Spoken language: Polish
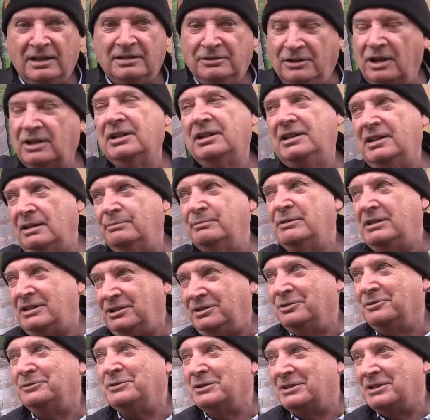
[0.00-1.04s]
No ale dla
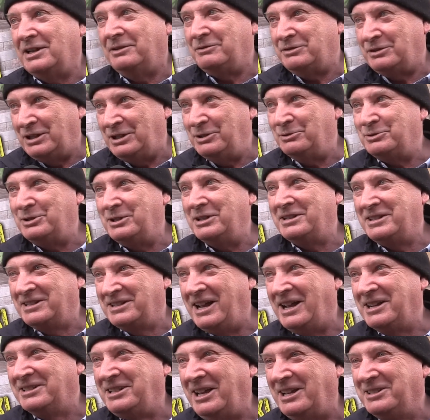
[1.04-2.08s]
emerytów to zawsze już jest
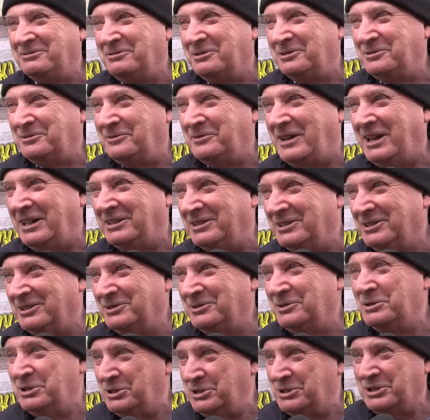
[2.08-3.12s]
każda złotówka, no
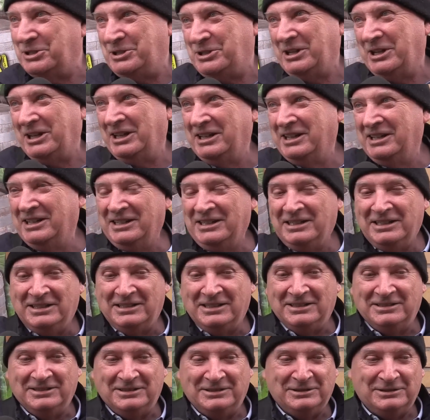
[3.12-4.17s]
liczy się
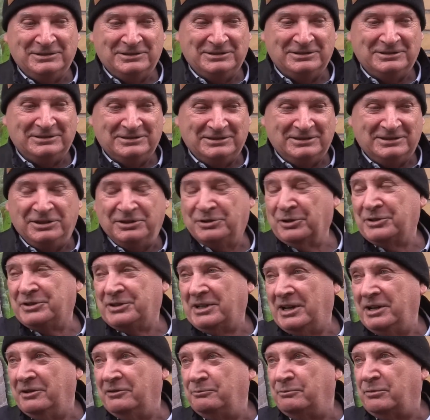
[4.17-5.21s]
mhm. y, i
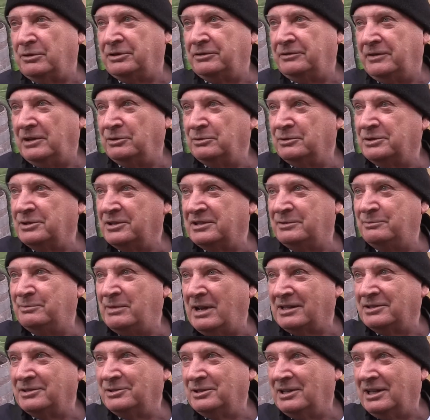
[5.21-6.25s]
zostaje w portfelu, co jest
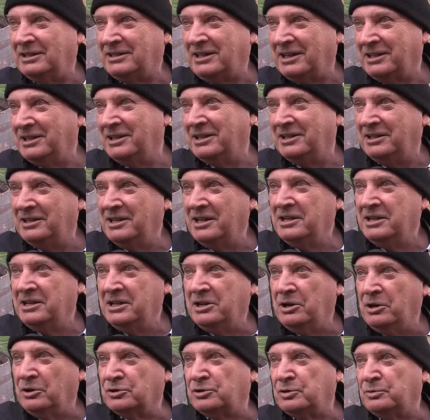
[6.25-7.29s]
bardzo dla takich
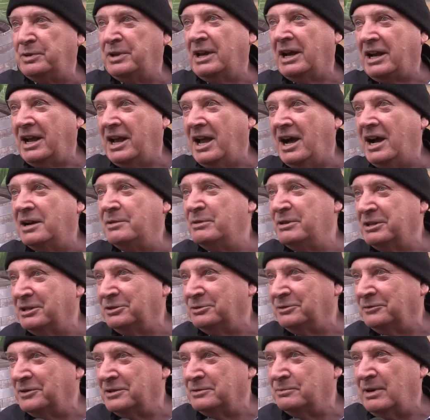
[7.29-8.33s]
osób jak ja,
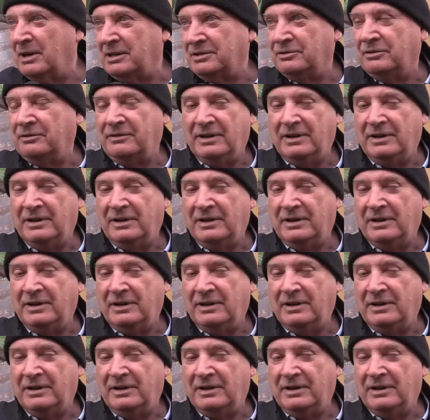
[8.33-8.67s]
emerytów, jest bardzo